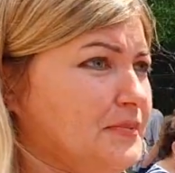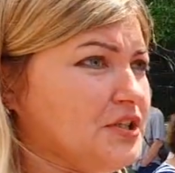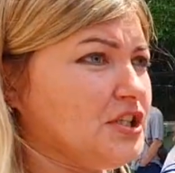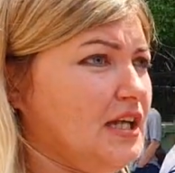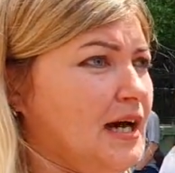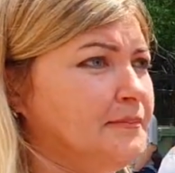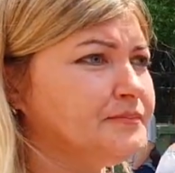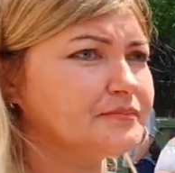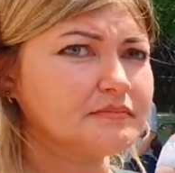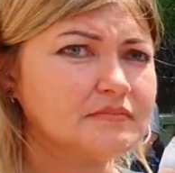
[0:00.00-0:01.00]
пришла,
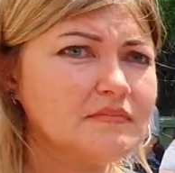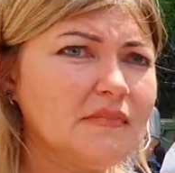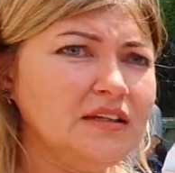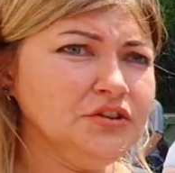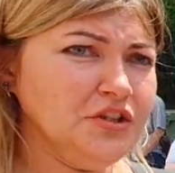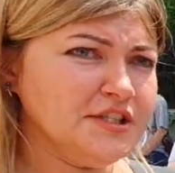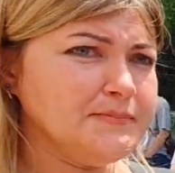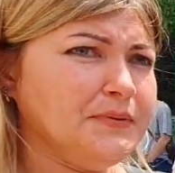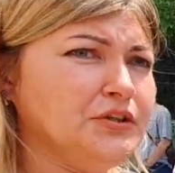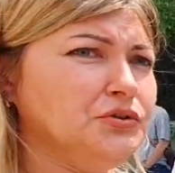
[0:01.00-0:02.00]
то есть
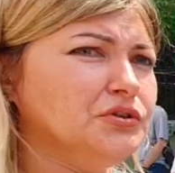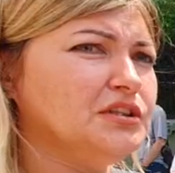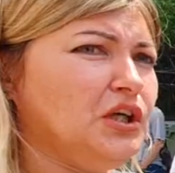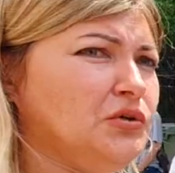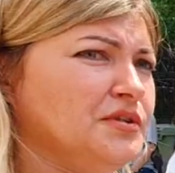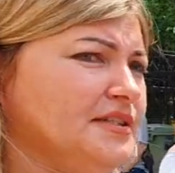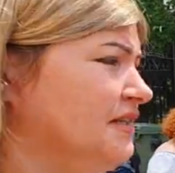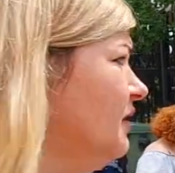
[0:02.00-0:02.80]
придут люди,